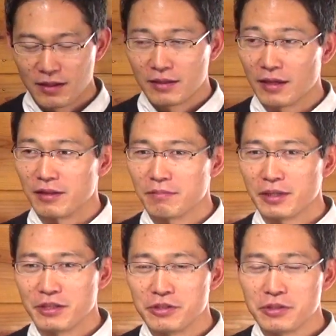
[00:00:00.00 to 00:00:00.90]
ね
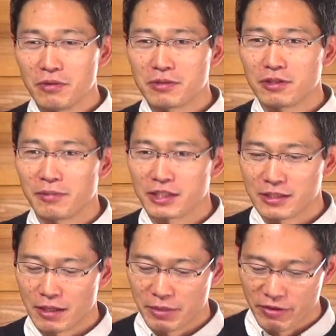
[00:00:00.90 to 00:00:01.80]
まあ、ニューヨークの
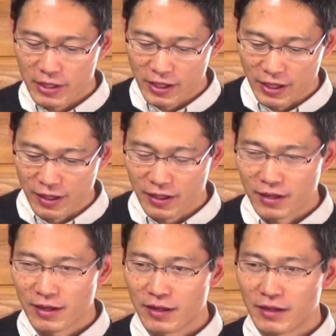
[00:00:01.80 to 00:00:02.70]
街並みは
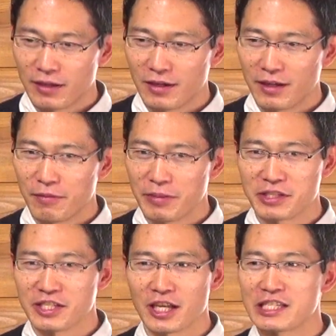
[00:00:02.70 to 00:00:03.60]

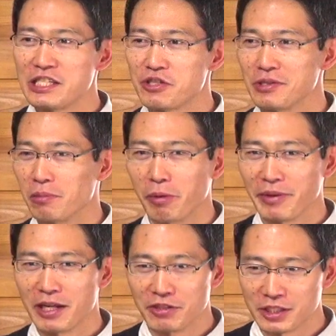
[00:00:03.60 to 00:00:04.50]
別に写真集でも
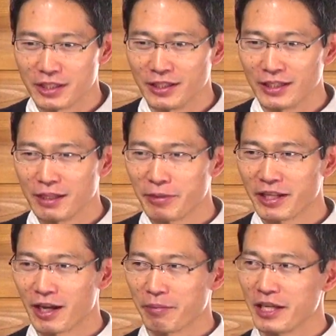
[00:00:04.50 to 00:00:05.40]
見れるし今
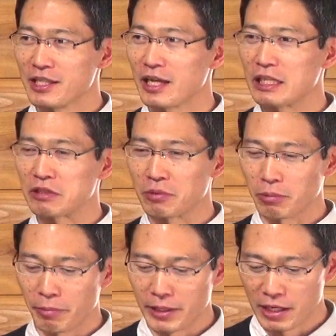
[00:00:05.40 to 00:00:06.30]
であればインターネットで
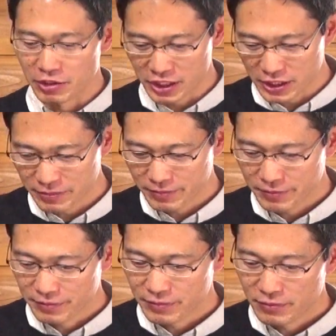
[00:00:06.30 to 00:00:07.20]
も見れるし
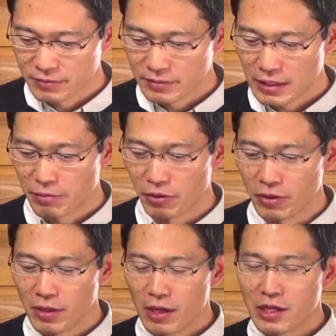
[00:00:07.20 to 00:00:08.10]
で
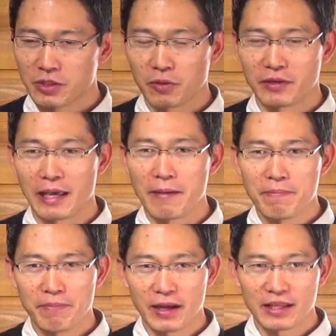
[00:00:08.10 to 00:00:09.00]
もその
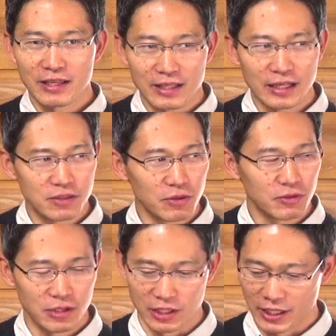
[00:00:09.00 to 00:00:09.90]
現場にいたそ
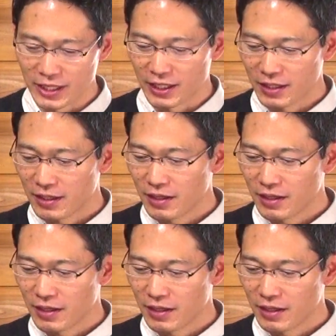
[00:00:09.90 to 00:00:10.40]
の時に